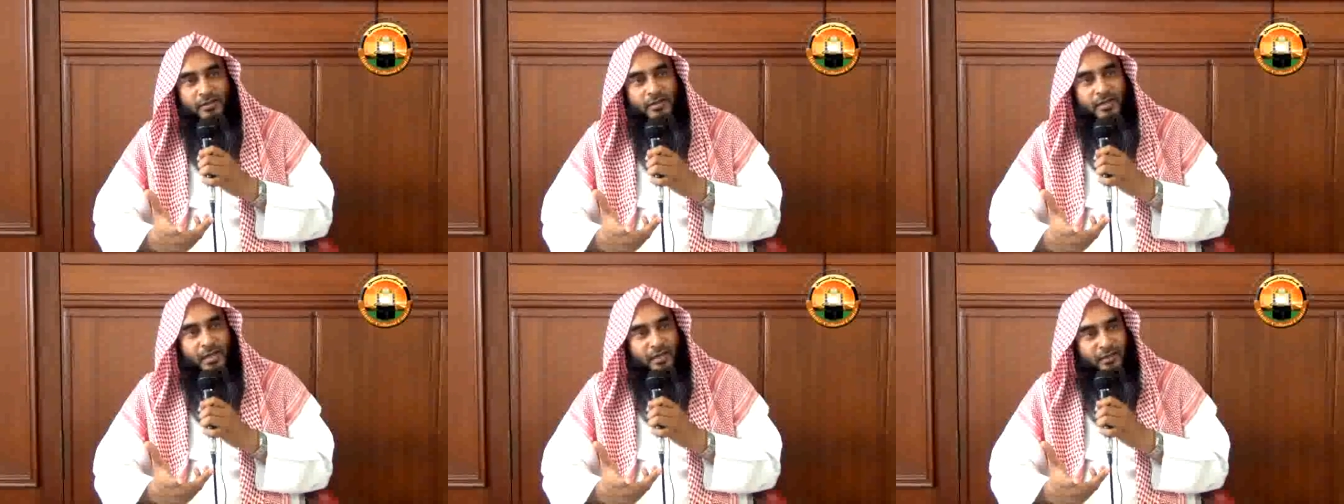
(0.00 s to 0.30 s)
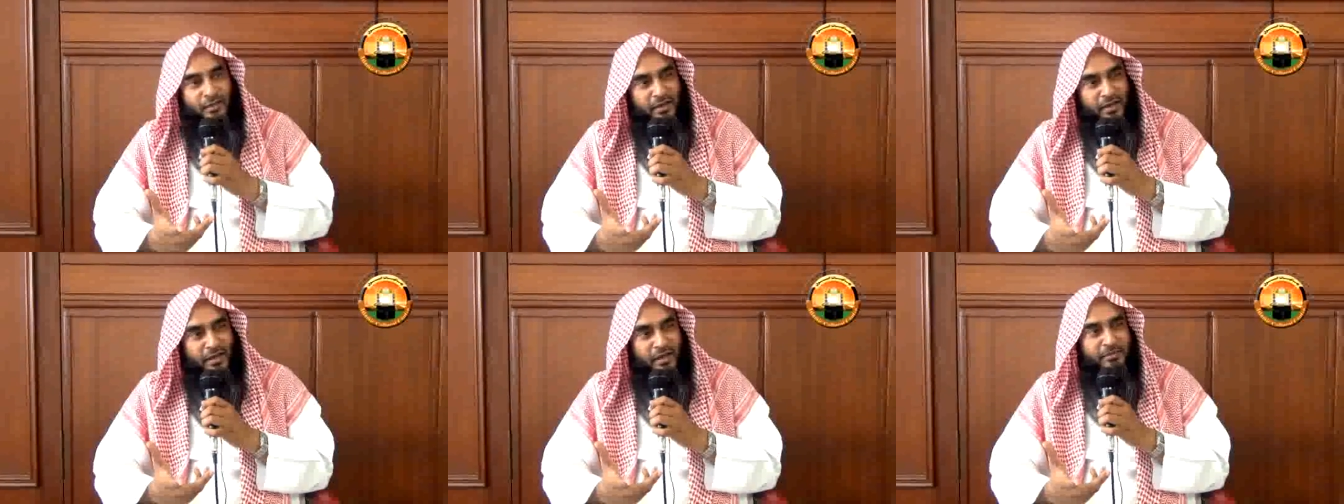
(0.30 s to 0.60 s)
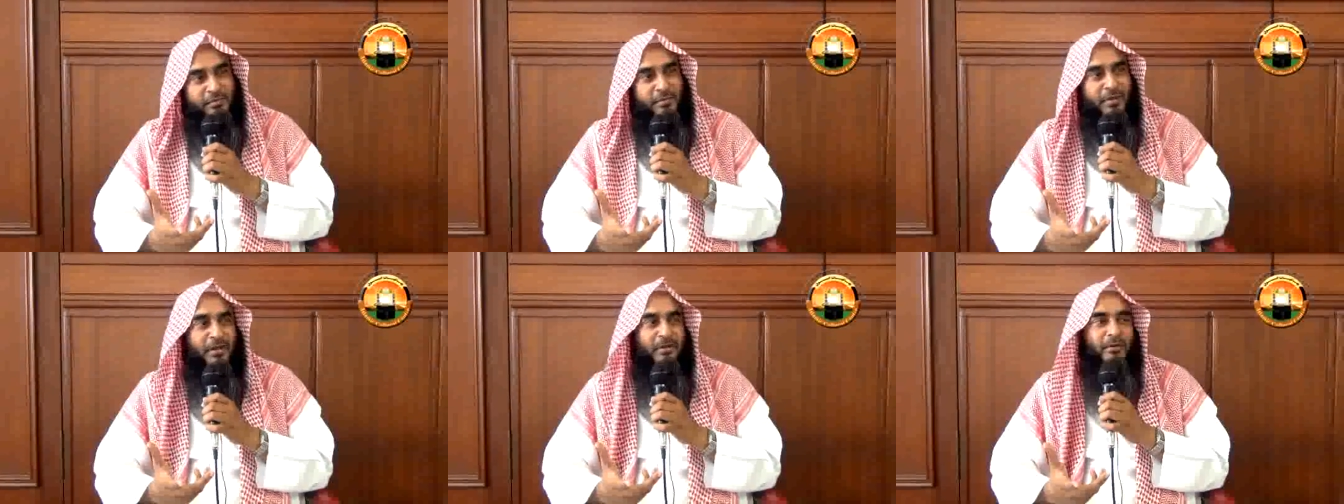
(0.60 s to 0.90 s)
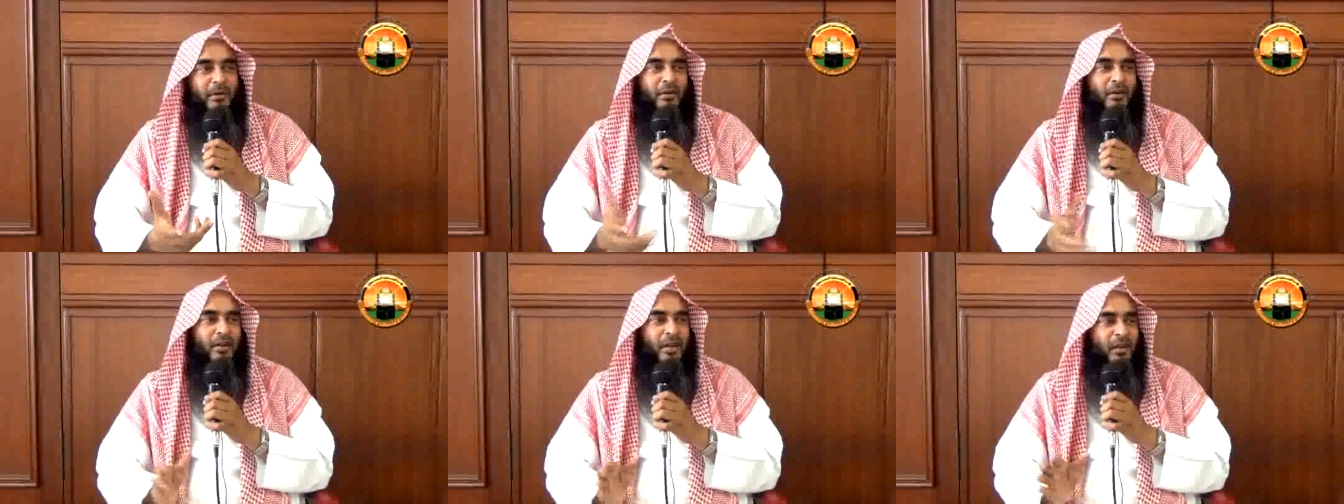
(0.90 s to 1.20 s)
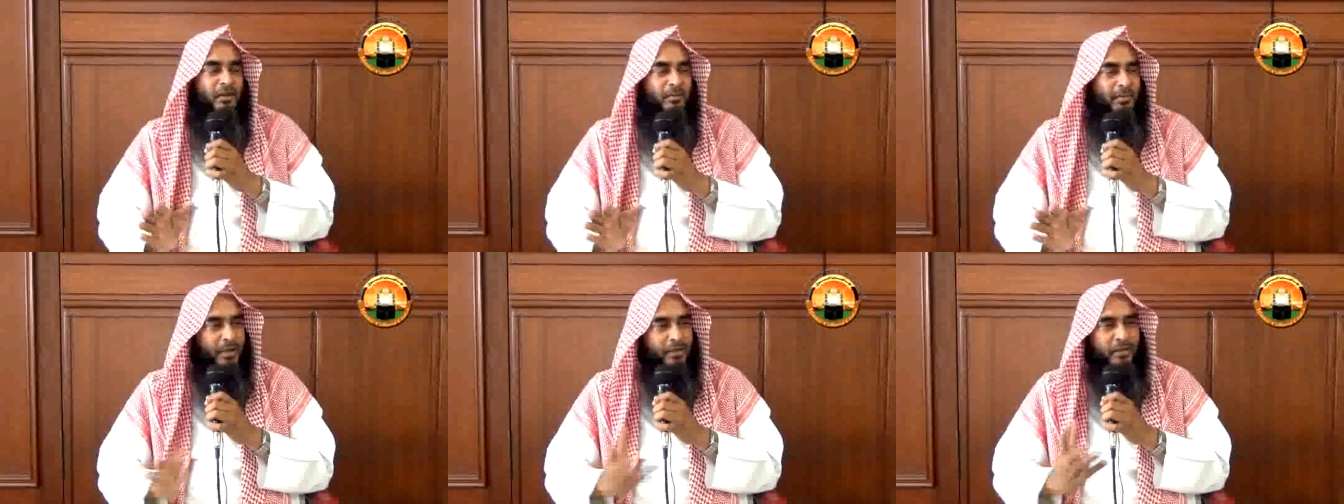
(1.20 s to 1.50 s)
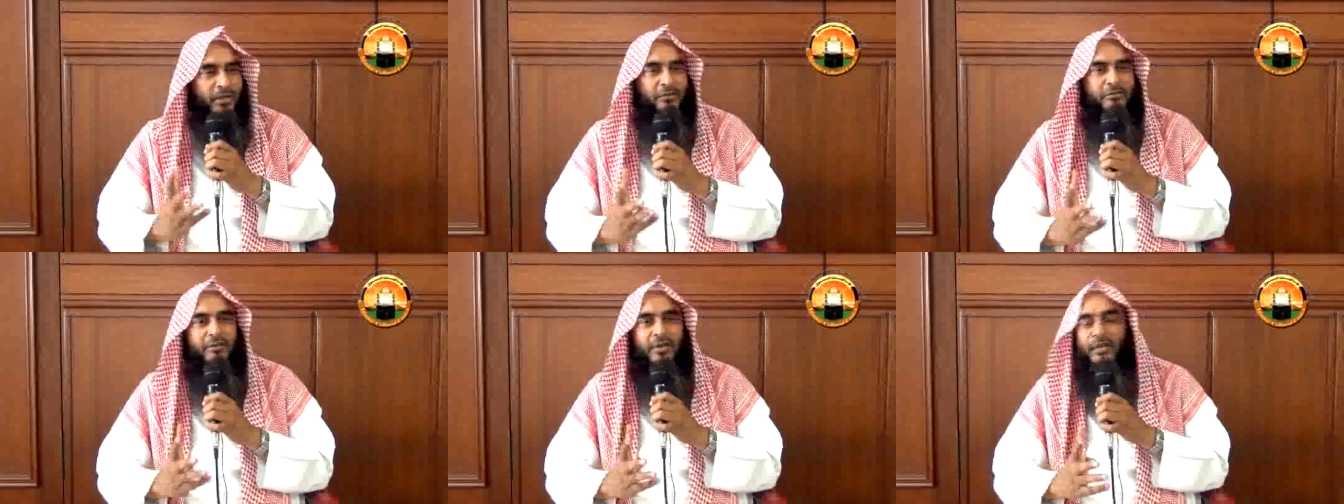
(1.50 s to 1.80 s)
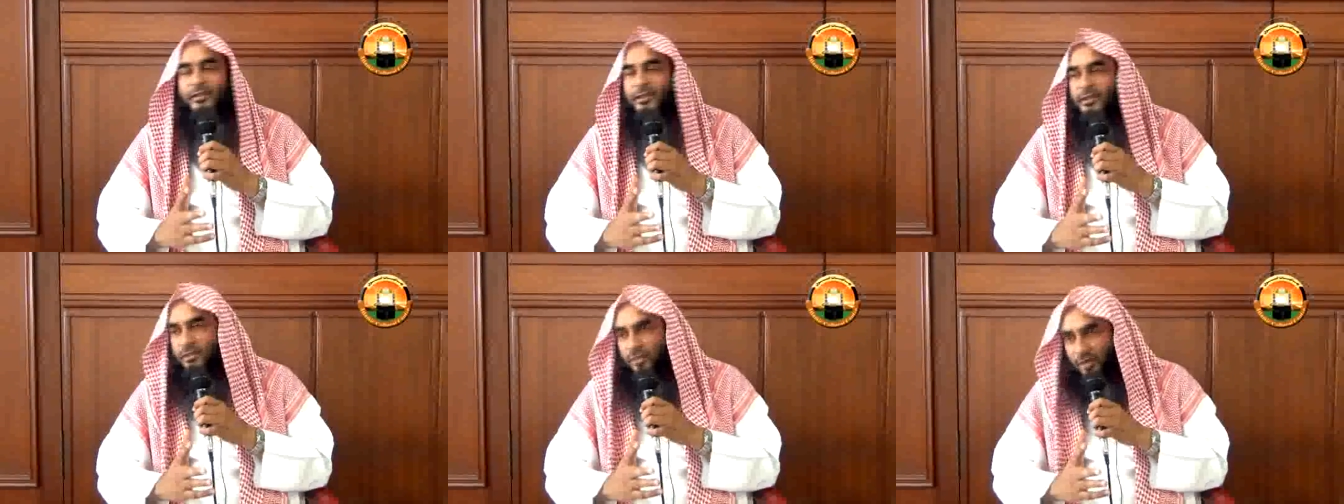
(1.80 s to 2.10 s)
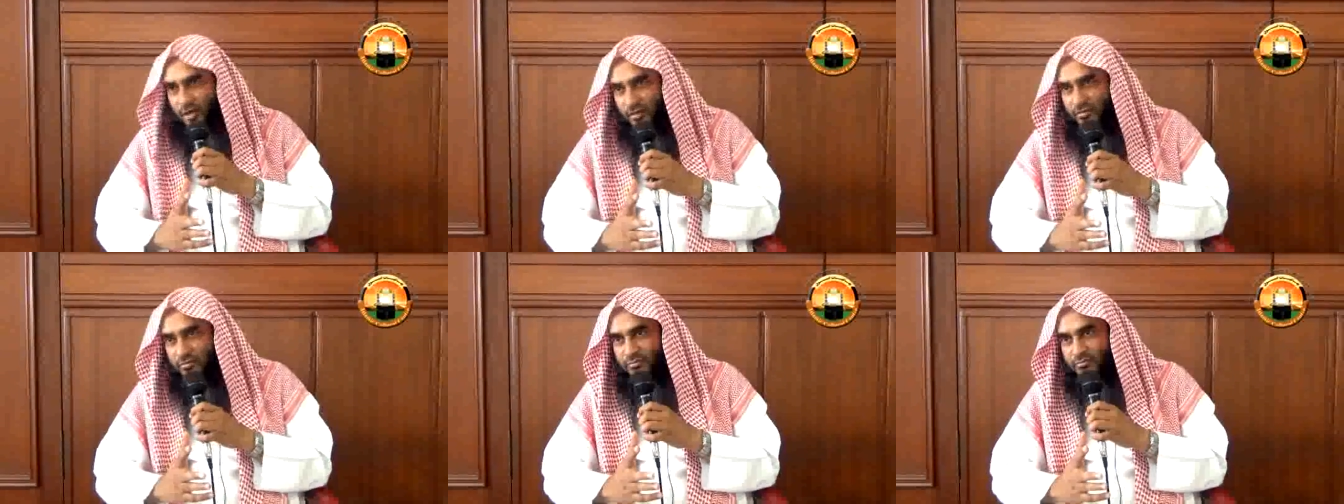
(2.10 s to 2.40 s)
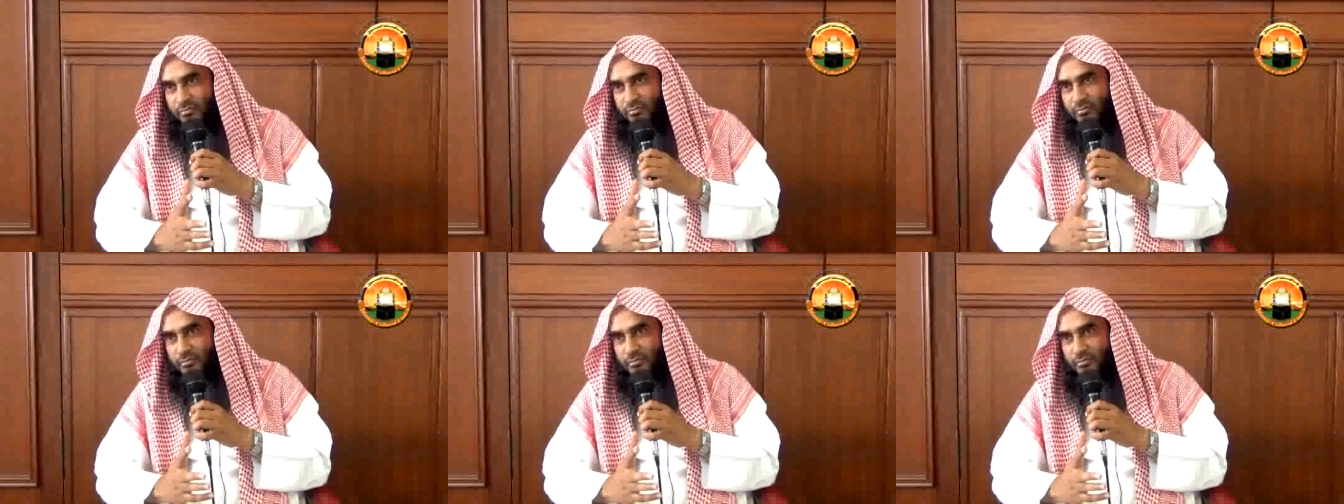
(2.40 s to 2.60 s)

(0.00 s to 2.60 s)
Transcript: স্বাদ না পেলে ভালো লাগে বাধ্যতা হাতে সরাও